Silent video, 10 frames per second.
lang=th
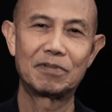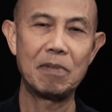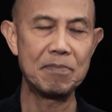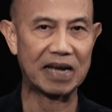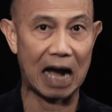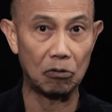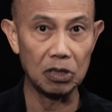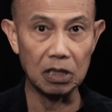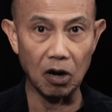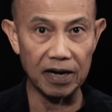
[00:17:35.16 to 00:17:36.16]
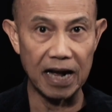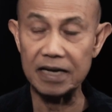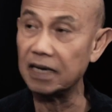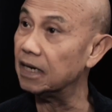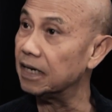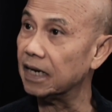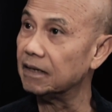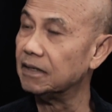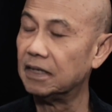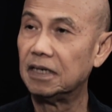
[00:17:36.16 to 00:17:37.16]
ไม่มีข่าวลือก่อนหน้านี้เลยนะ
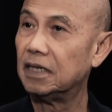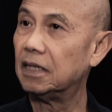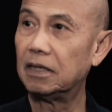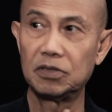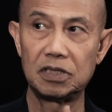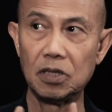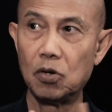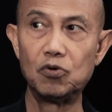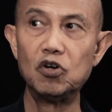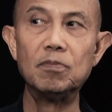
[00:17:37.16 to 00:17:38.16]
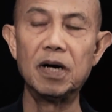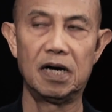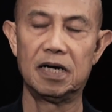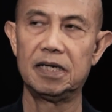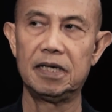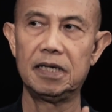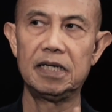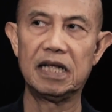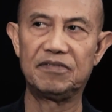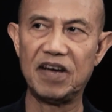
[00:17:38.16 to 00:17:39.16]
There was no rumor
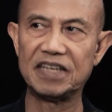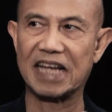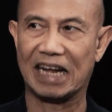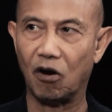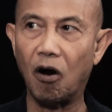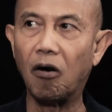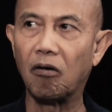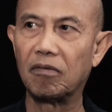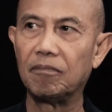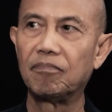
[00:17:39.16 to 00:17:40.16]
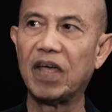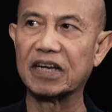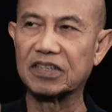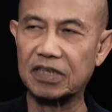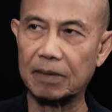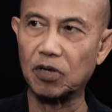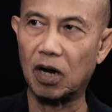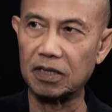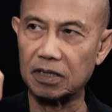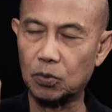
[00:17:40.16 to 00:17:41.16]
in advance at all except on the